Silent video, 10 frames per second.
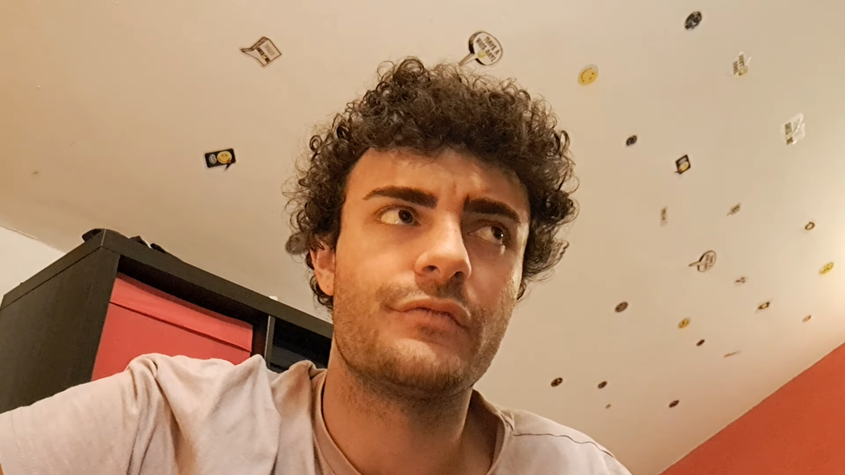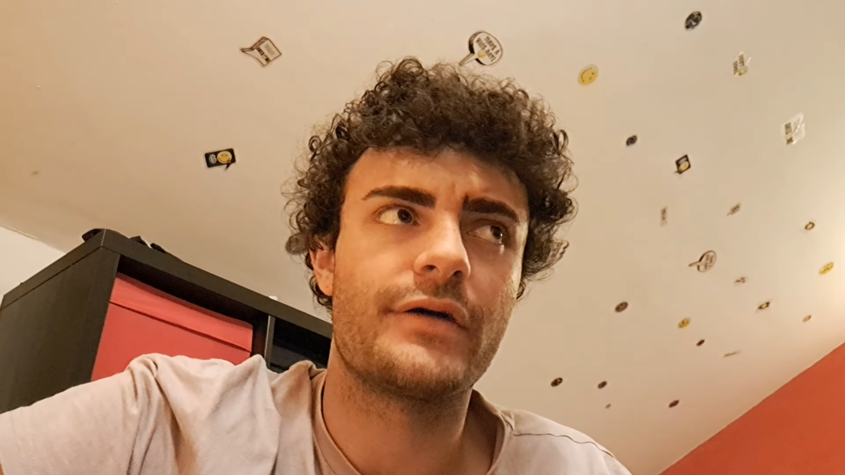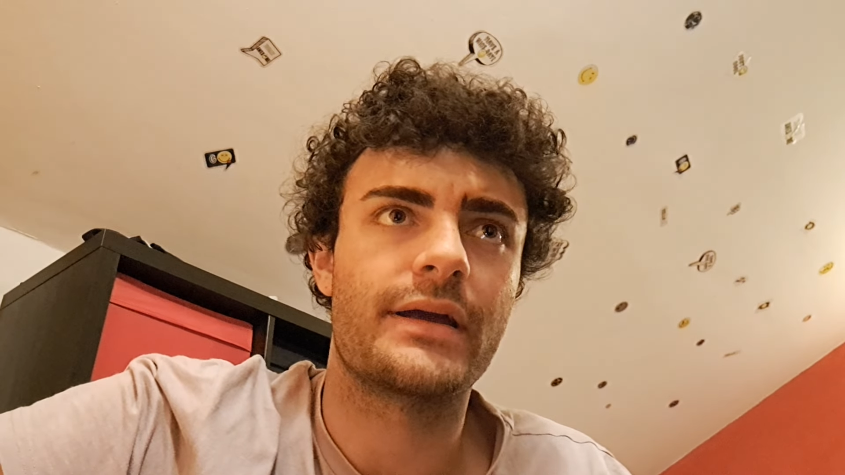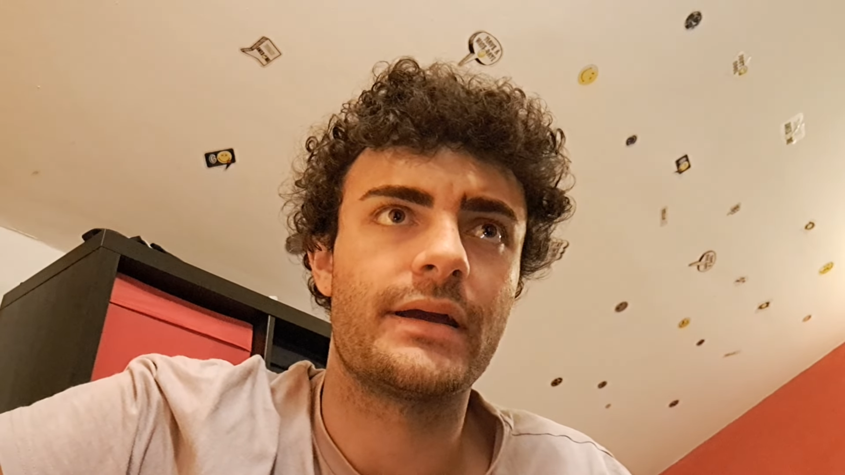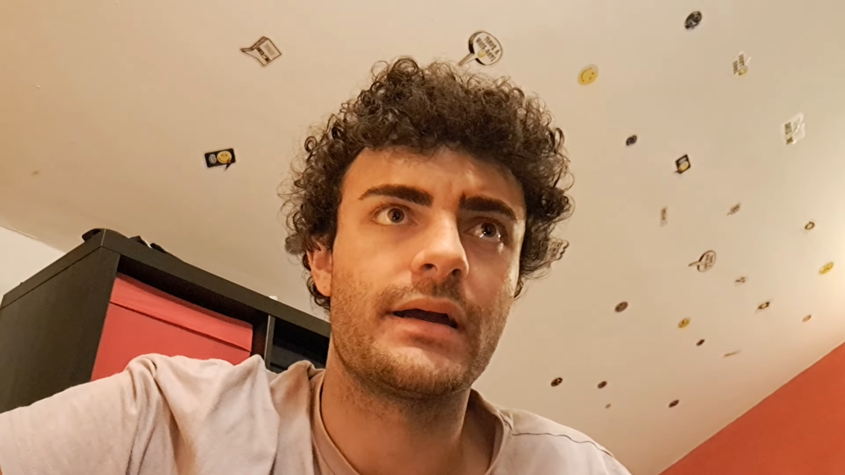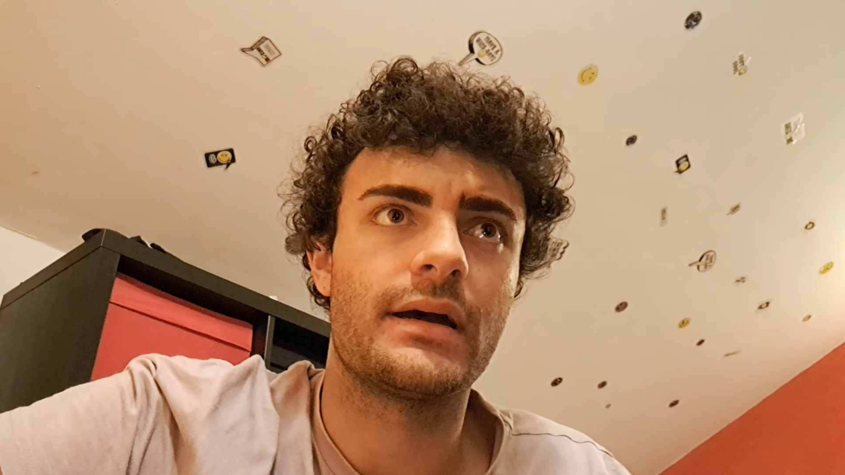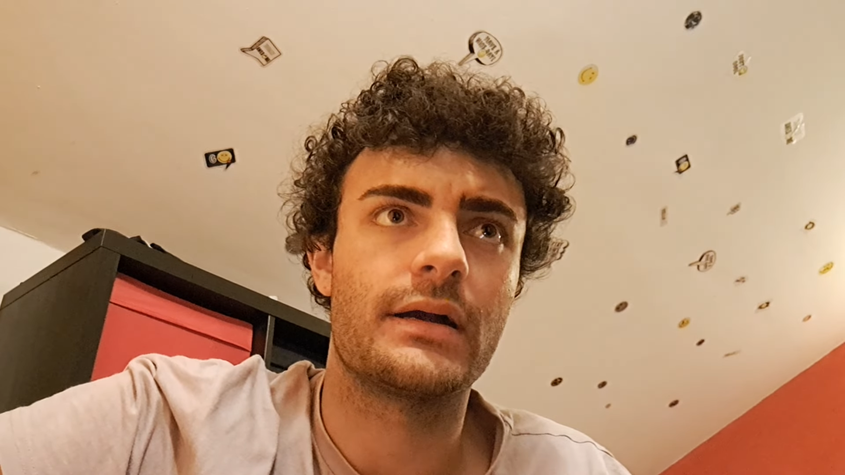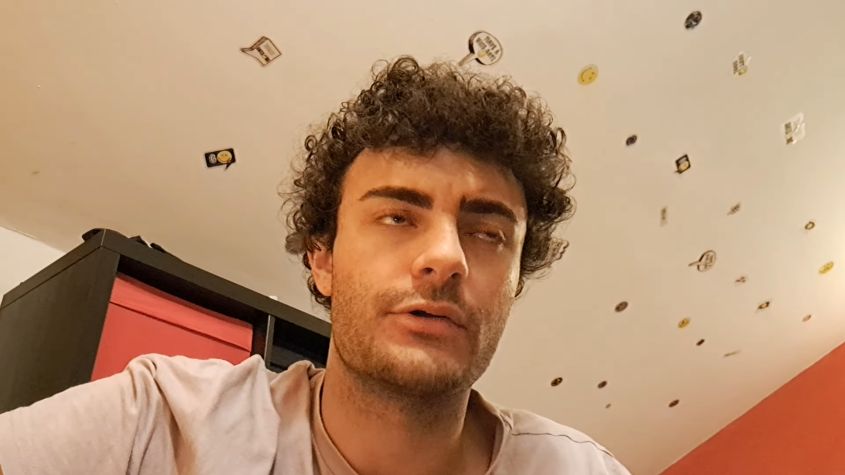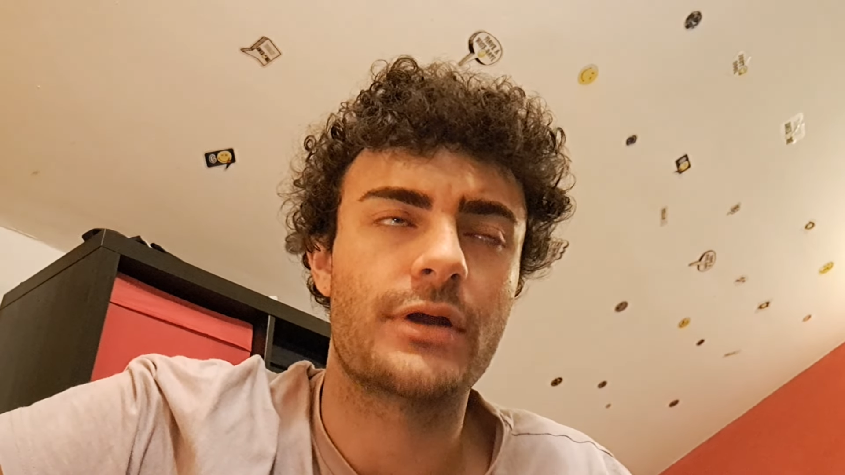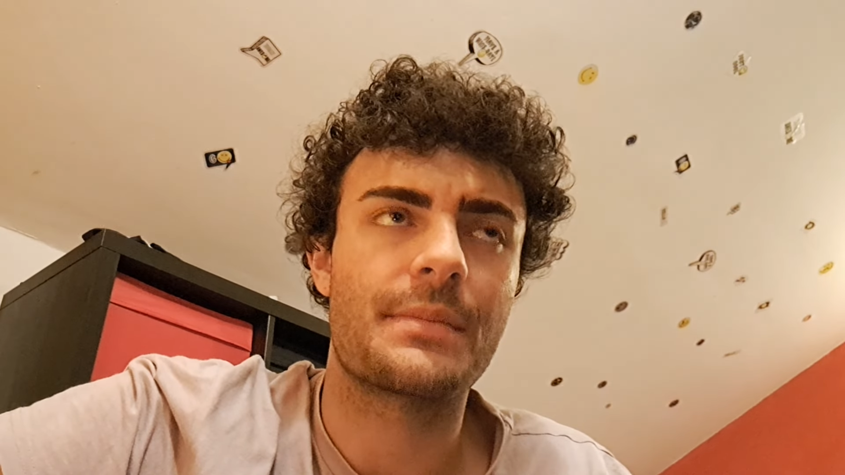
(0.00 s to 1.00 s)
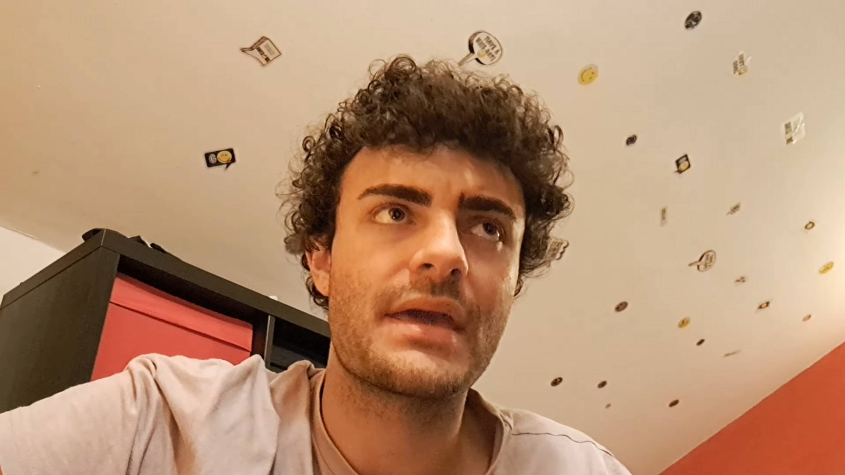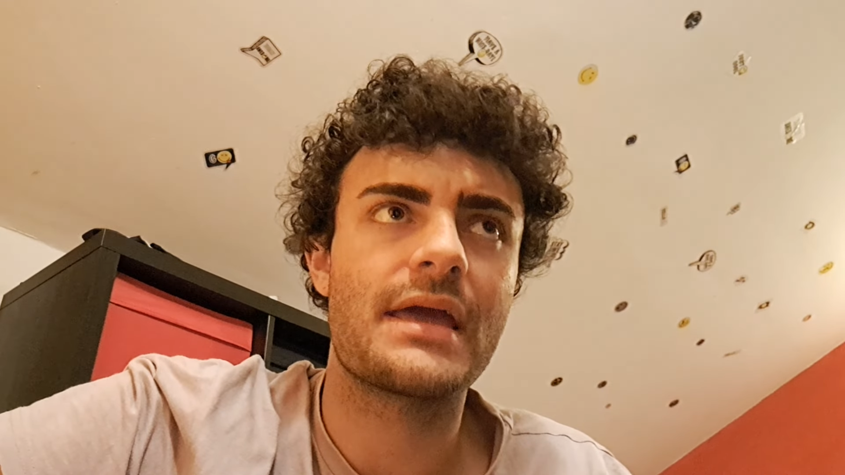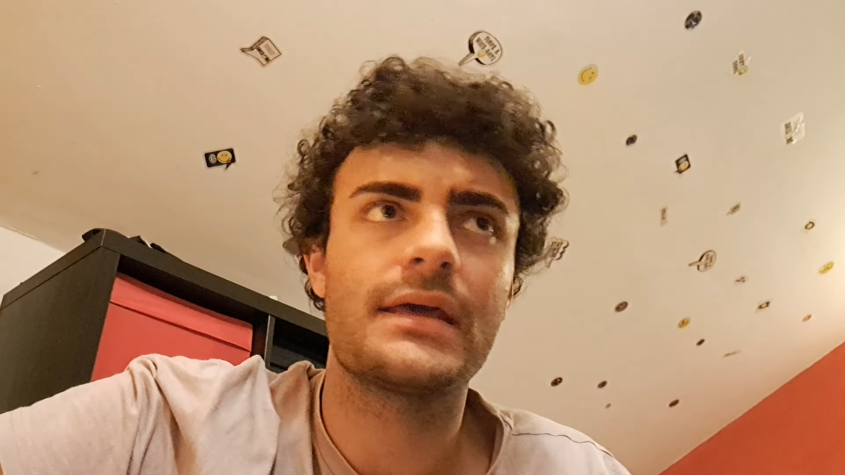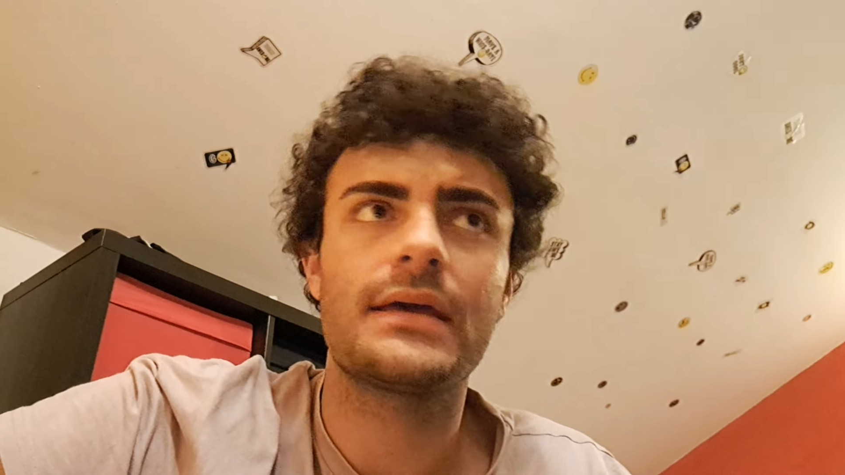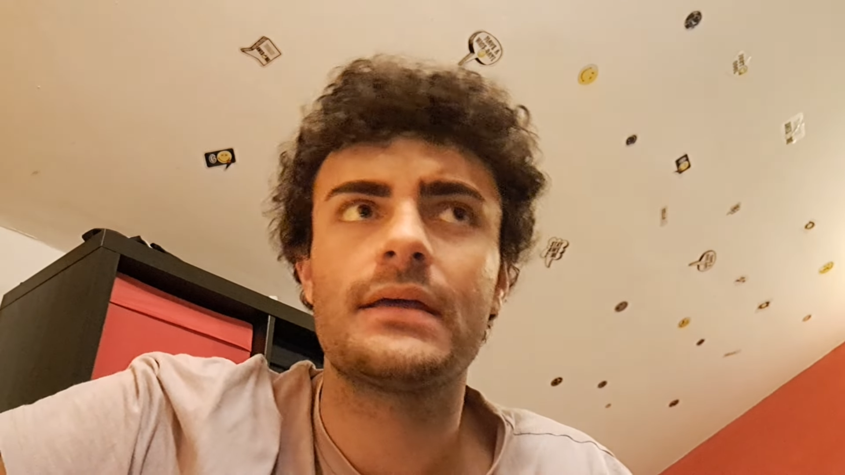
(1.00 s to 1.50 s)
fare ancora
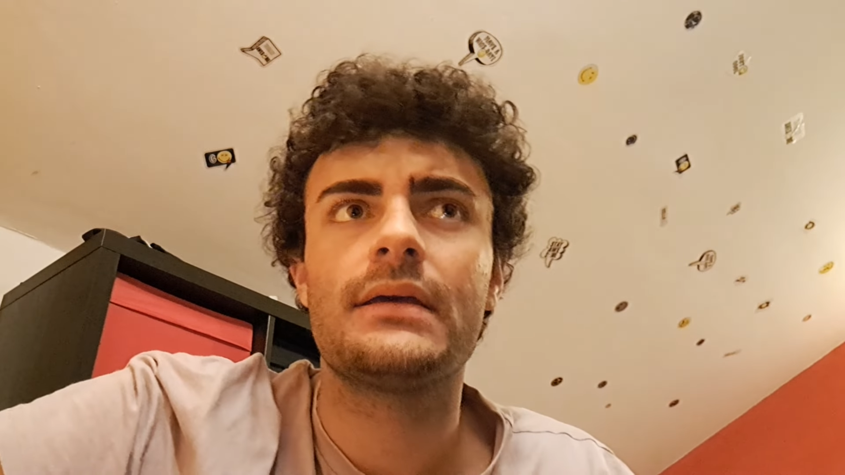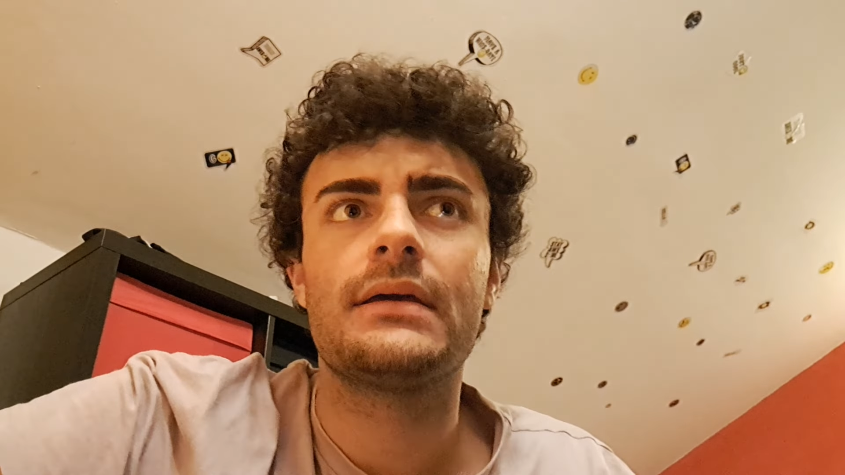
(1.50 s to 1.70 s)
bene